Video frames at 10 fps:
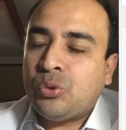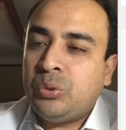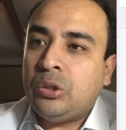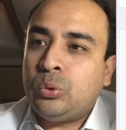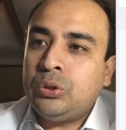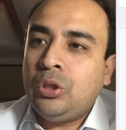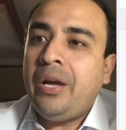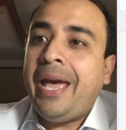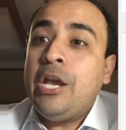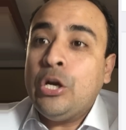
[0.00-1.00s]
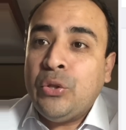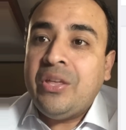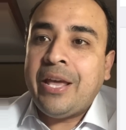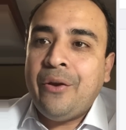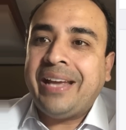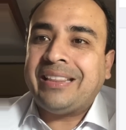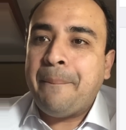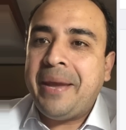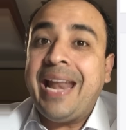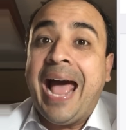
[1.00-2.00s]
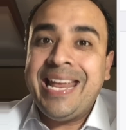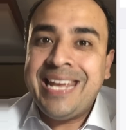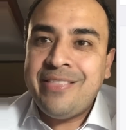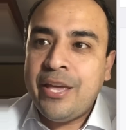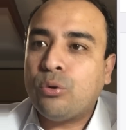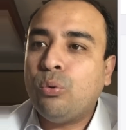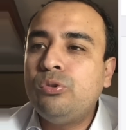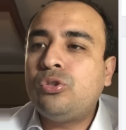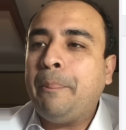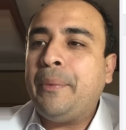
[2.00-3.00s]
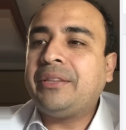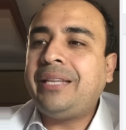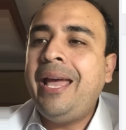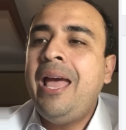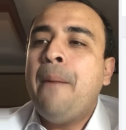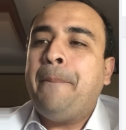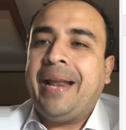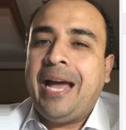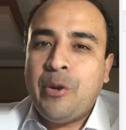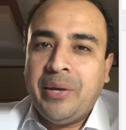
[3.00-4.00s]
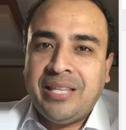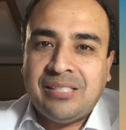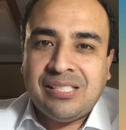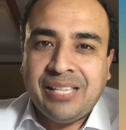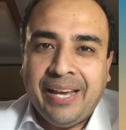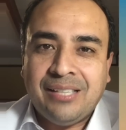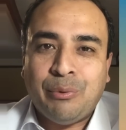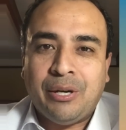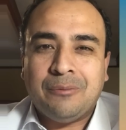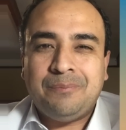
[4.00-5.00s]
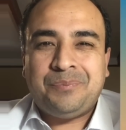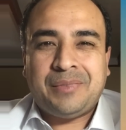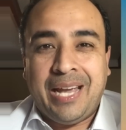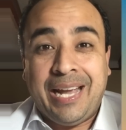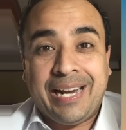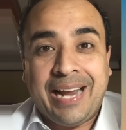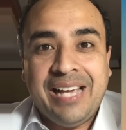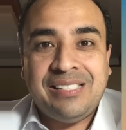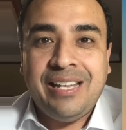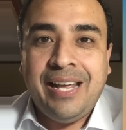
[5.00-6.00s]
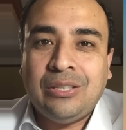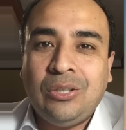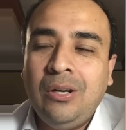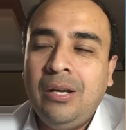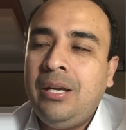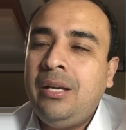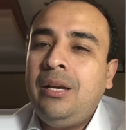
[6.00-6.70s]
del sustituto, ellos nos dijeron que también añadieron un soporte para 16. Bueno, ¿qué querrá decir esto?